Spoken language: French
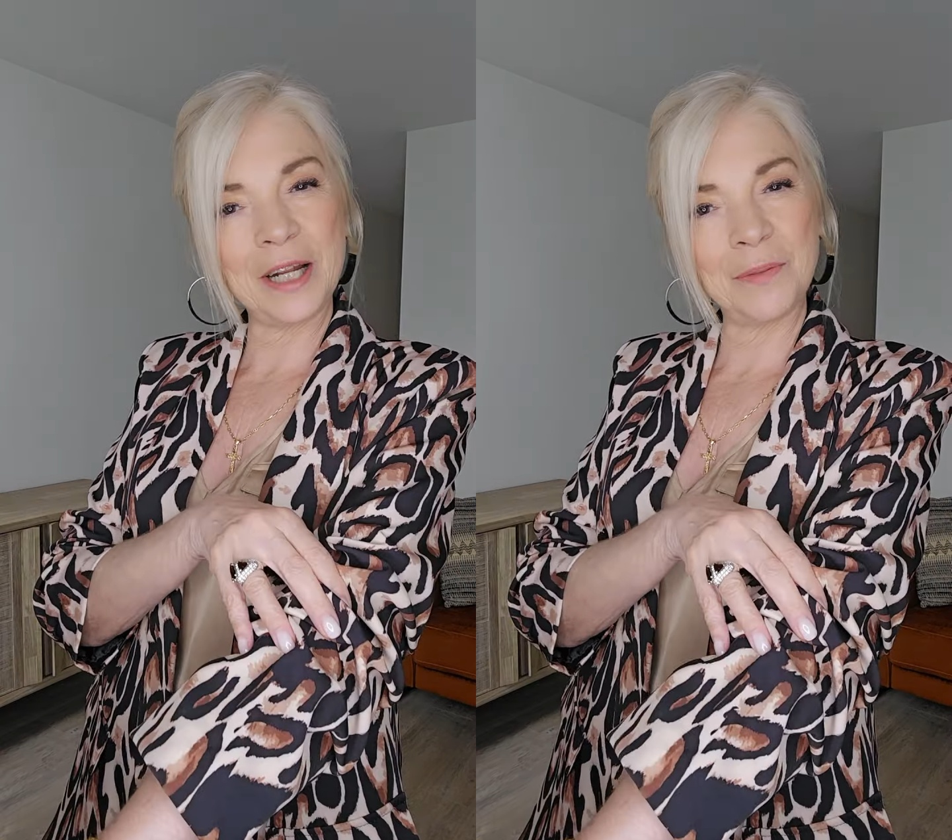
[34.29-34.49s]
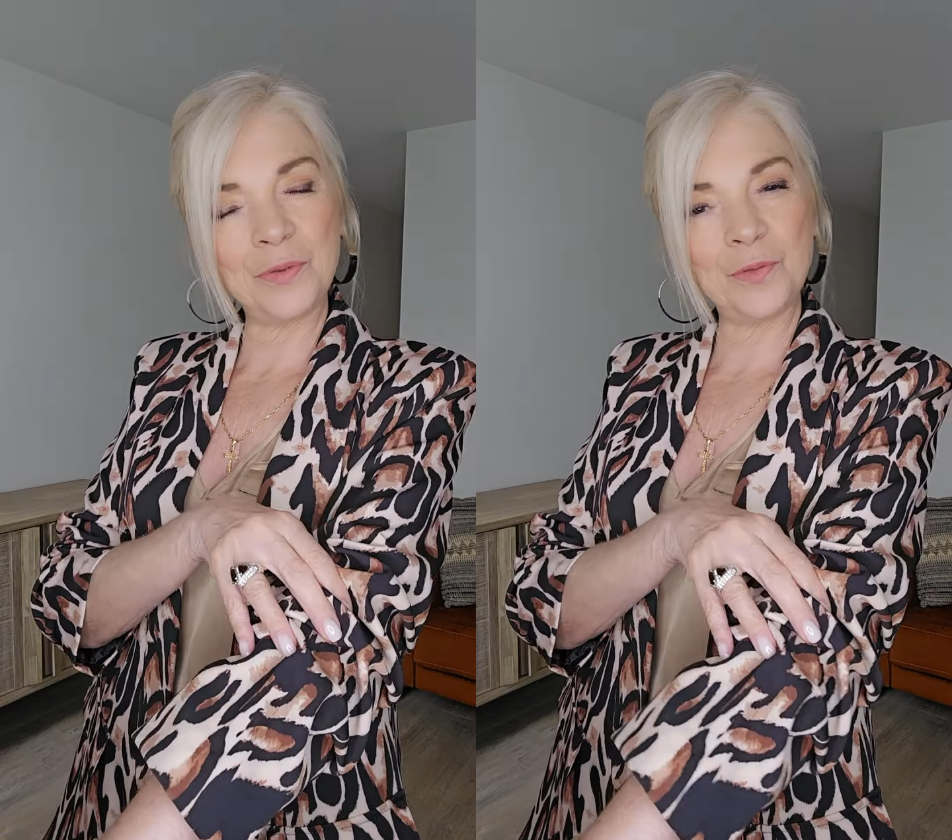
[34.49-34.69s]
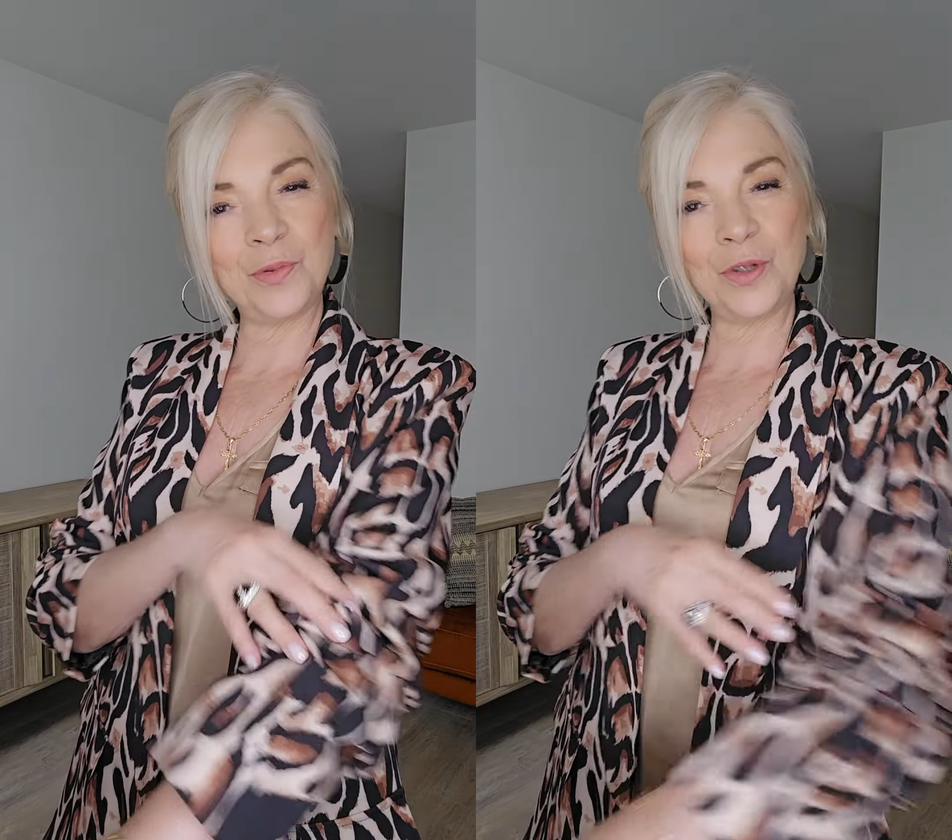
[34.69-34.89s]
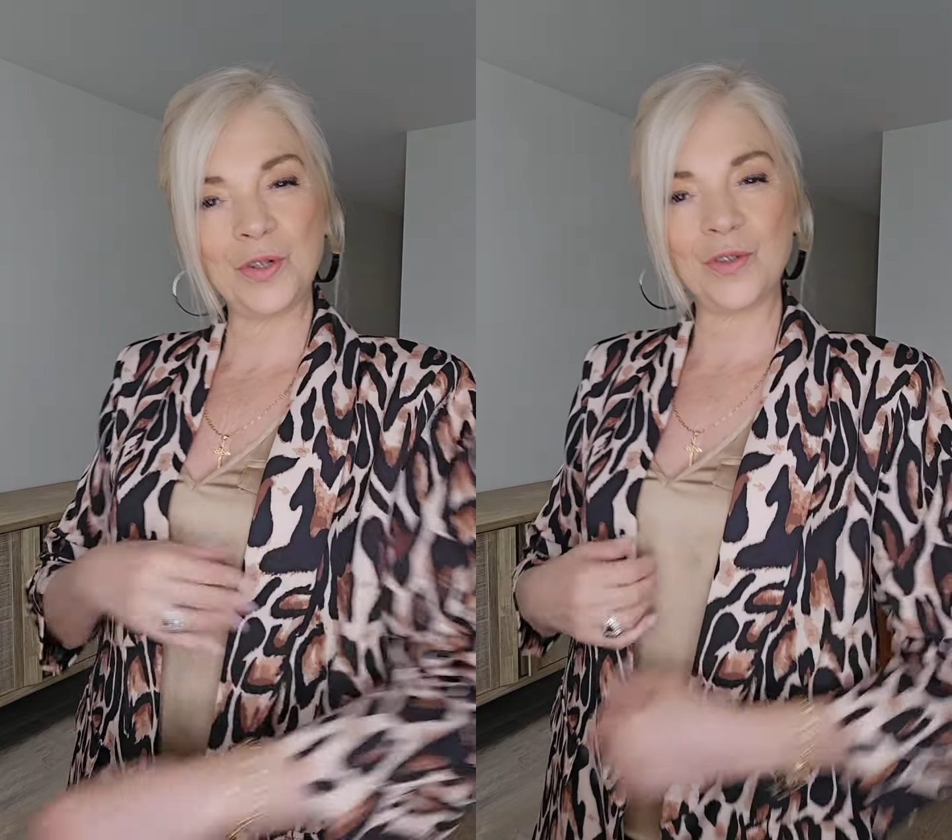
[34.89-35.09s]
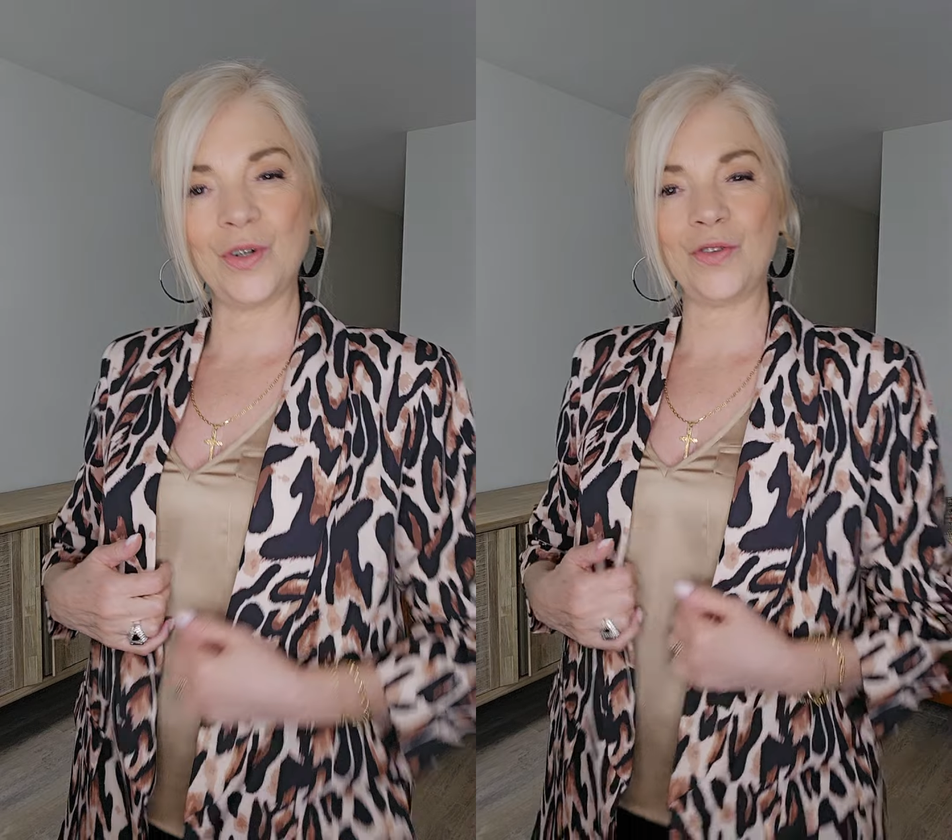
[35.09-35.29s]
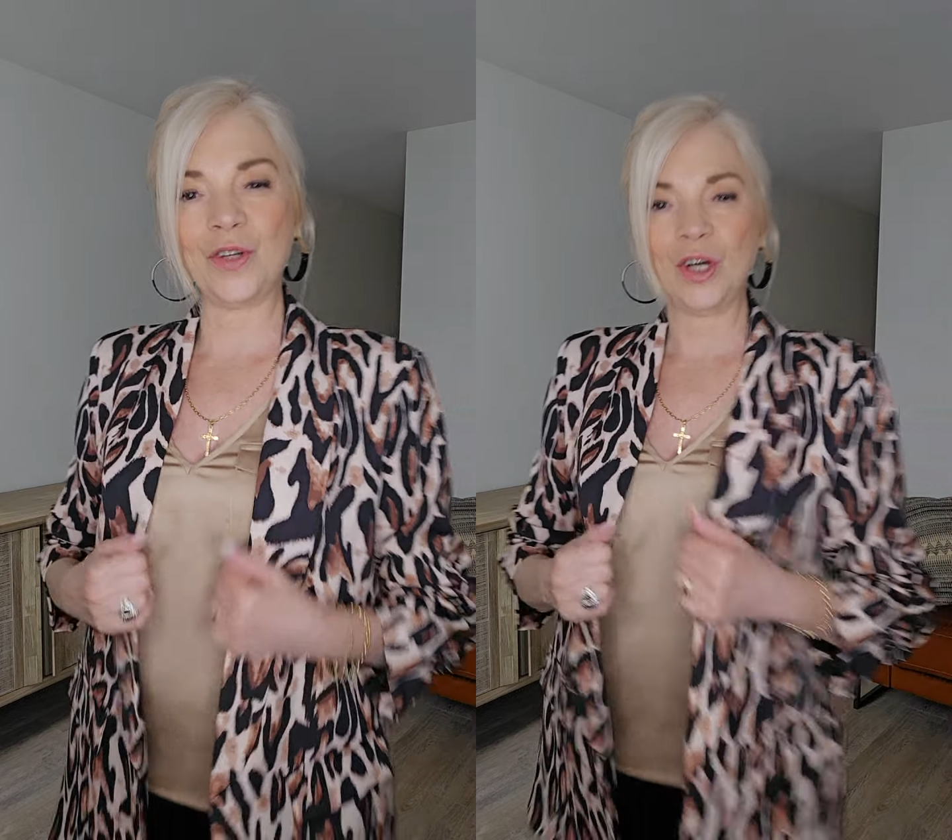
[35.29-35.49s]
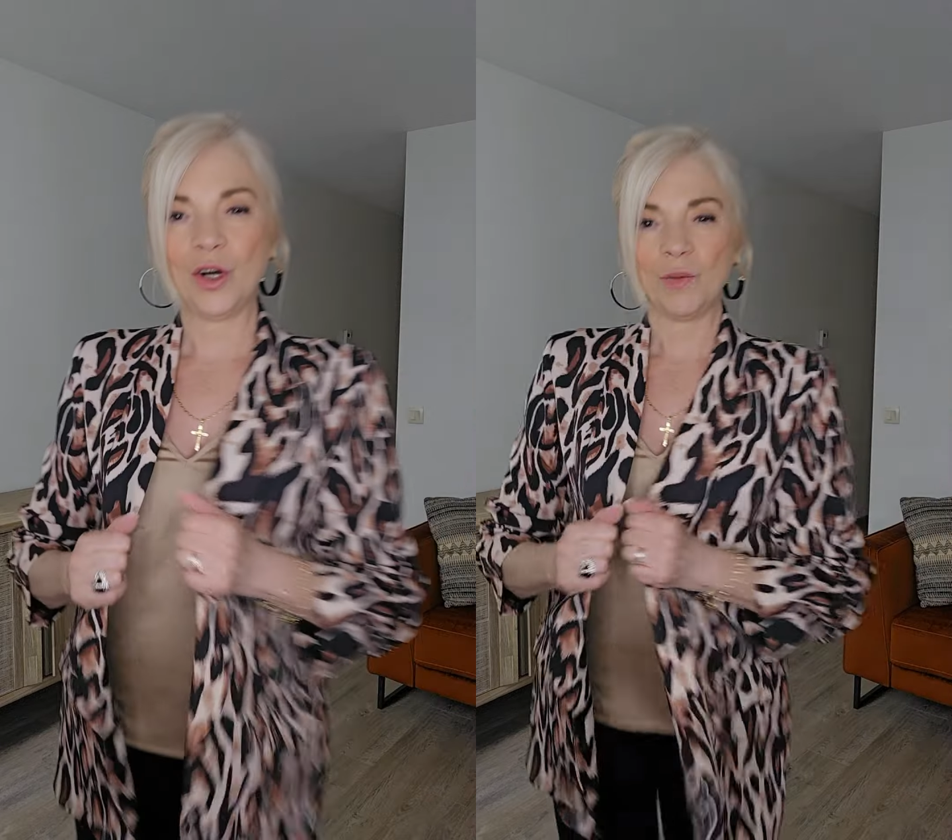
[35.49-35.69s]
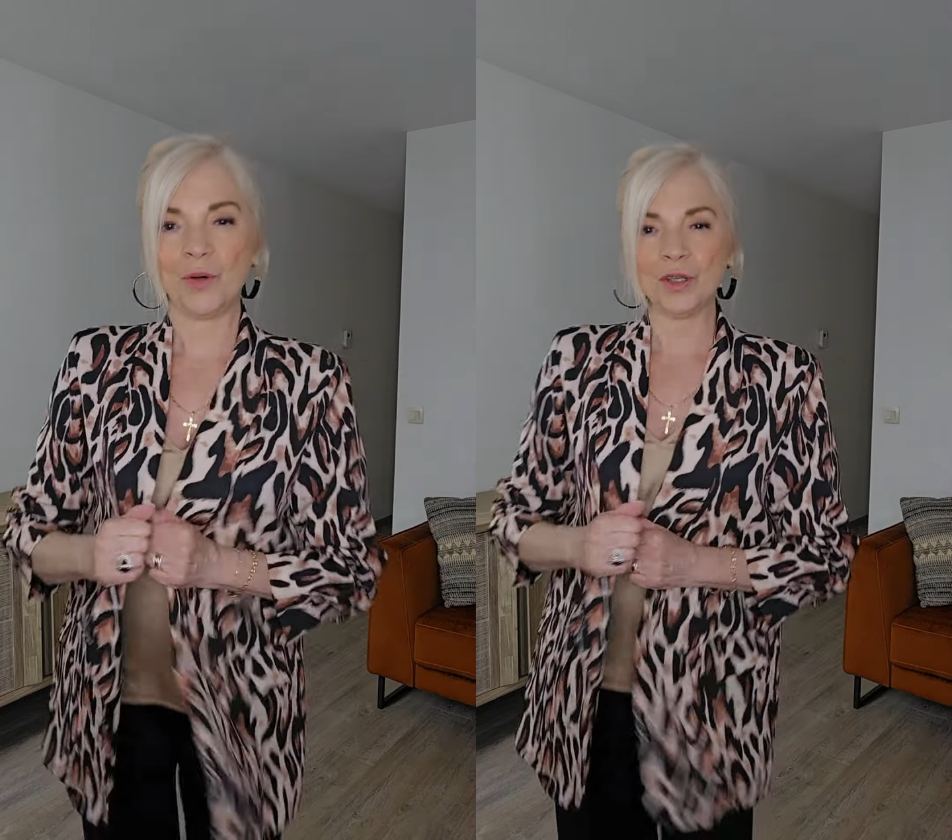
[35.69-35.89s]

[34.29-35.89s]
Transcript: un peu bouillonnante, bonne